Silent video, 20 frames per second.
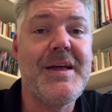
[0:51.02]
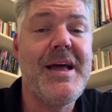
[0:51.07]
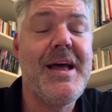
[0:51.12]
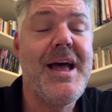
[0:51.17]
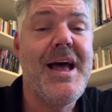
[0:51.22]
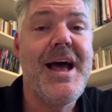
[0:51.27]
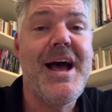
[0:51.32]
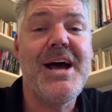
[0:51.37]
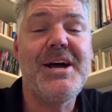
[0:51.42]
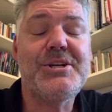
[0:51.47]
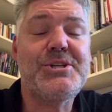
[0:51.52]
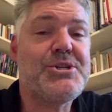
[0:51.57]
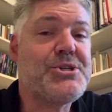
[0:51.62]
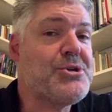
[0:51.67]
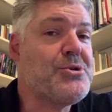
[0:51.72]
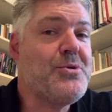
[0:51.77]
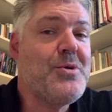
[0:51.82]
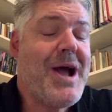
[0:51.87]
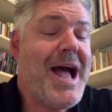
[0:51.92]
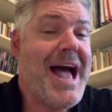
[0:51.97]
想象一
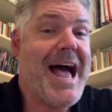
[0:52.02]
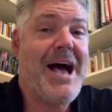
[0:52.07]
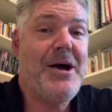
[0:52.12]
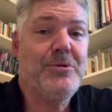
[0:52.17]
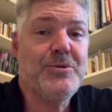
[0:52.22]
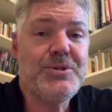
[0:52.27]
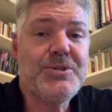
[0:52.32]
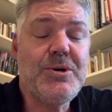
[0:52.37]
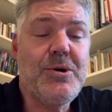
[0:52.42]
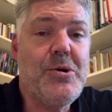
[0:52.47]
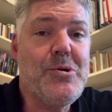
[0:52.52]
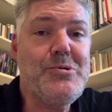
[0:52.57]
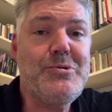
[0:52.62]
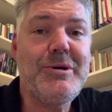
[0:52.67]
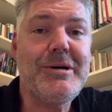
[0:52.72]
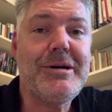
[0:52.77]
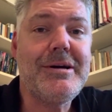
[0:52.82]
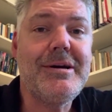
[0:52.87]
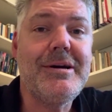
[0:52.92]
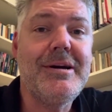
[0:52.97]
下，一个
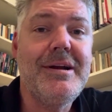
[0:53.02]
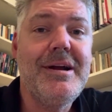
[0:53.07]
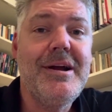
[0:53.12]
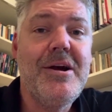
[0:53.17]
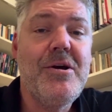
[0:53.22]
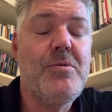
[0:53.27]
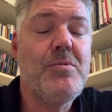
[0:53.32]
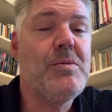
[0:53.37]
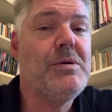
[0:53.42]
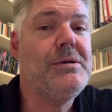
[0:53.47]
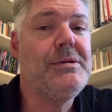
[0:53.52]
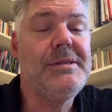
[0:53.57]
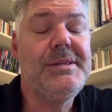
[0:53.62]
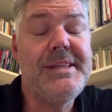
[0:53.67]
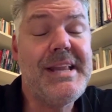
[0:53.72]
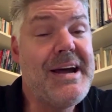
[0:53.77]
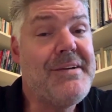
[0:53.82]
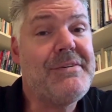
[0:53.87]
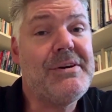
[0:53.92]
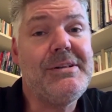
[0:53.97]
房子真
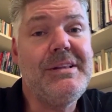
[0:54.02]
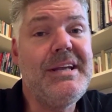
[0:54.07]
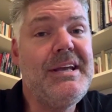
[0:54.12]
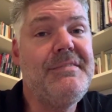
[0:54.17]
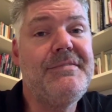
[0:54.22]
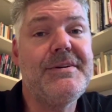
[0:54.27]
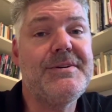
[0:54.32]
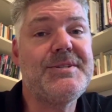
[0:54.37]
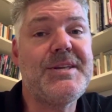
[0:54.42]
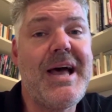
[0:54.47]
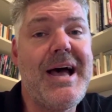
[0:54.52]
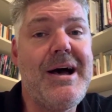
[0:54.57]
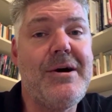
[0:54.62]
正的主人